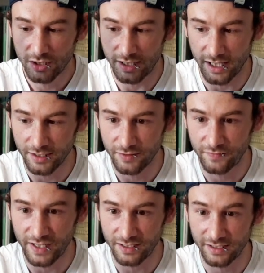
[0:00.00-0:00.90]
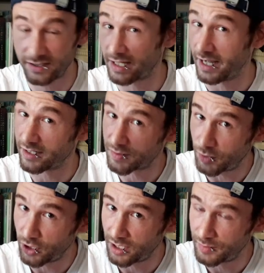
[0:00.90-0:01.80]
Dann werde ich keine
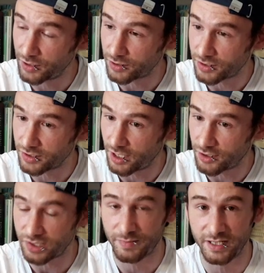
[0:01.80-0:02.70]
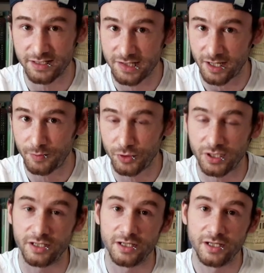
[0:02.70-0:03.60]
Spoiler benutzen, außer bei den
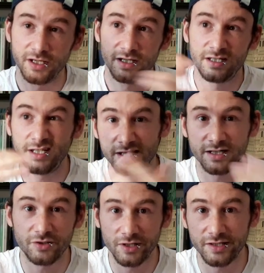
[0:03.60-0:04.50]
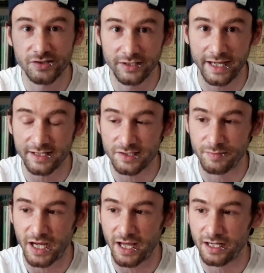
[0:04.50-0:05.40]
Sachbüchern, die ich natürlich zur Gänze
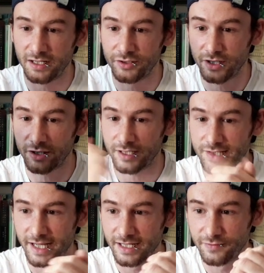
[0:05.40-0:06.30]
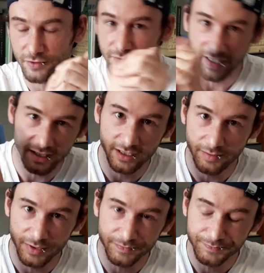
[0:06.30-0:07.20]
behandle und auch das Ende
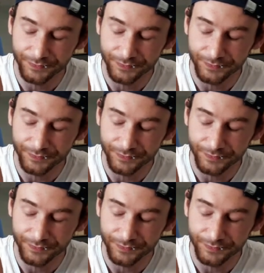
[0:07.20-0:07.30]
vorwegnehme.